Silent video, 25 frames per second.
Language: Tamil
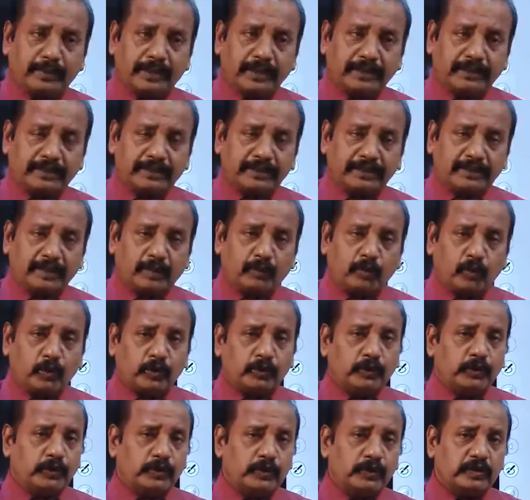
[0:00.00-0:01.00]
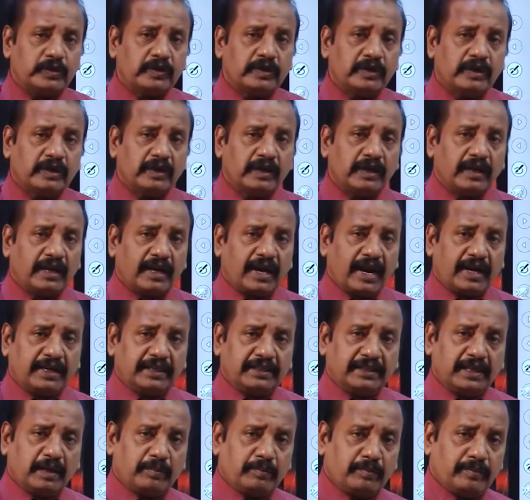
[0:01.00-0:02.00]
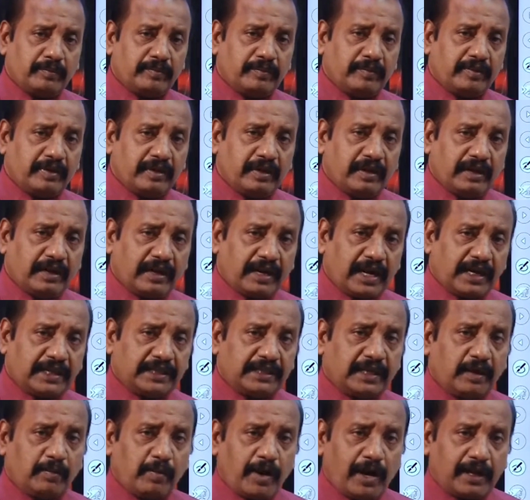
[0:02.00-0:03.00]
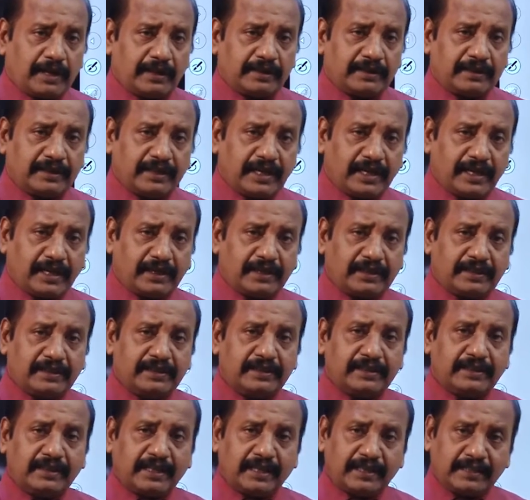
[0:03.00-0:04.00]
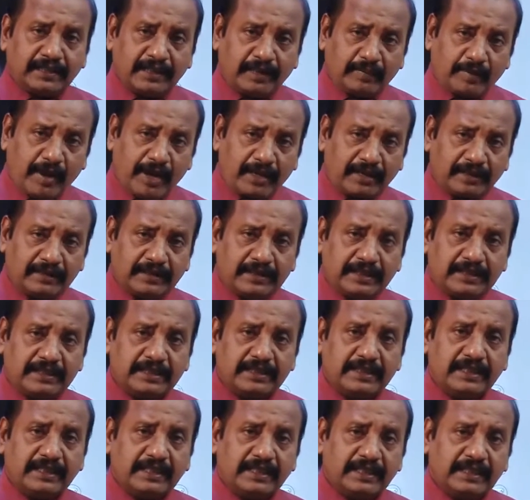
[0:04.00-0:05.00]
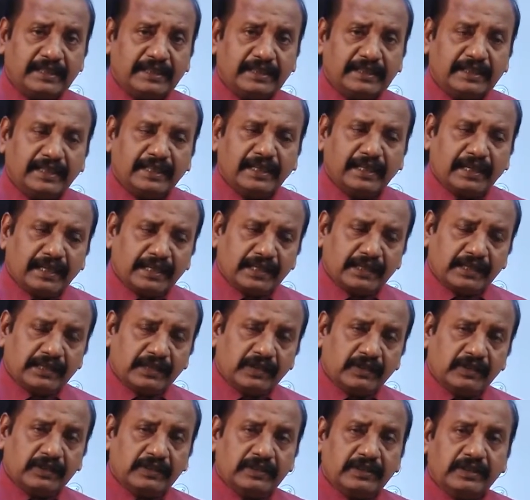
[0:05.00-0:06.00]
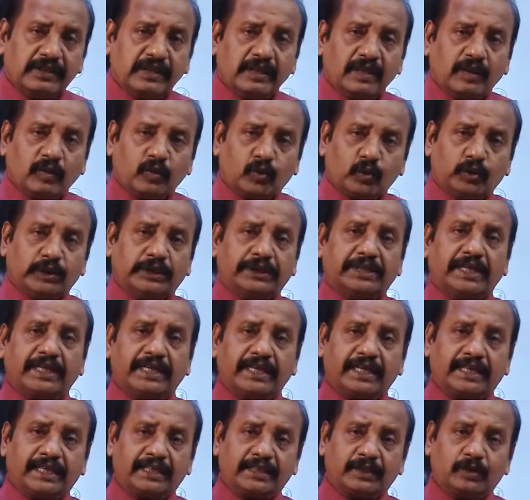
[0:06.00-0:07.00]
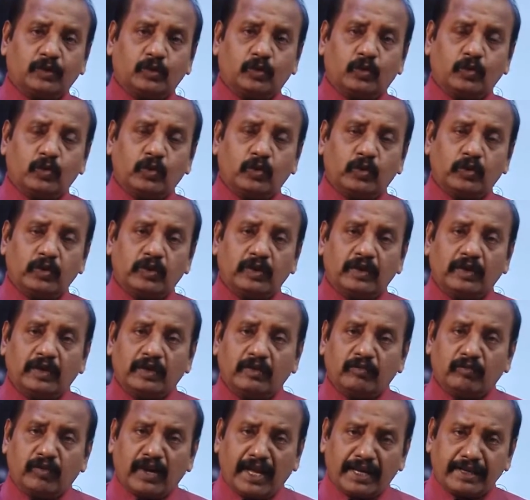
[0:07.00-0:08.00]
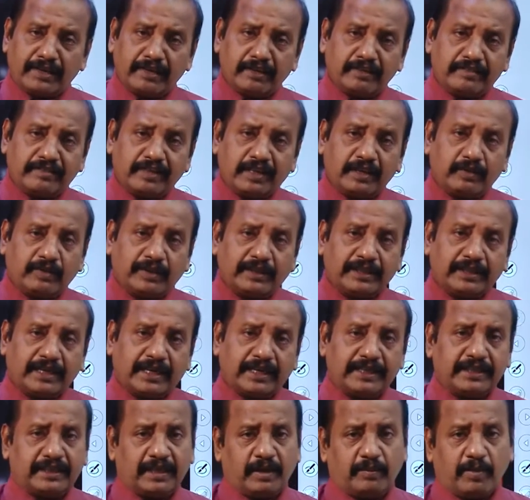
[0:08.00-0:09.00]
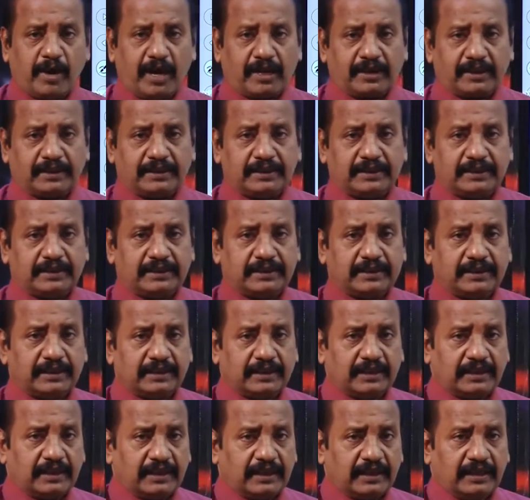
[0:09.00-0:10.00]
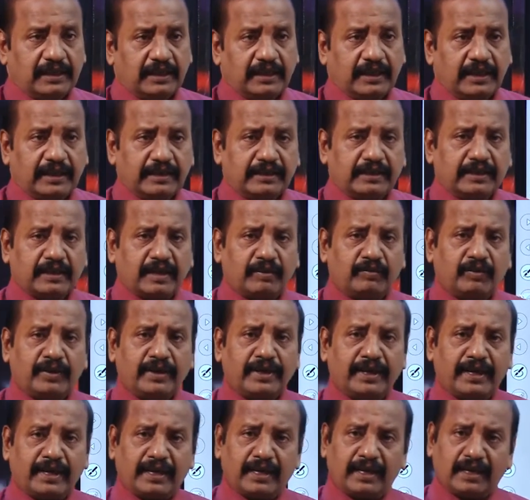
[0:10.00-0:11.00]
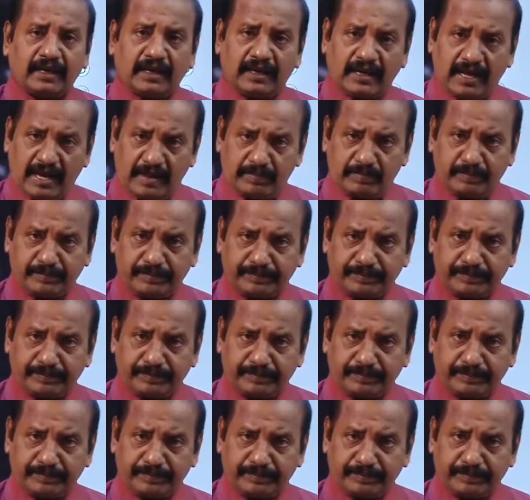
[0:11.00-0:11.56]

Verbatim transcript: கேட்கின்ற பொழுது கணிதம் கடினமானது கணக்கீடு கடினமானது இது எங்களுக்கு குறித்த நேரத்துக்குள் விளங்கி செய்வது கடினமானது என்கிற விடயங்கள் எல்லாம்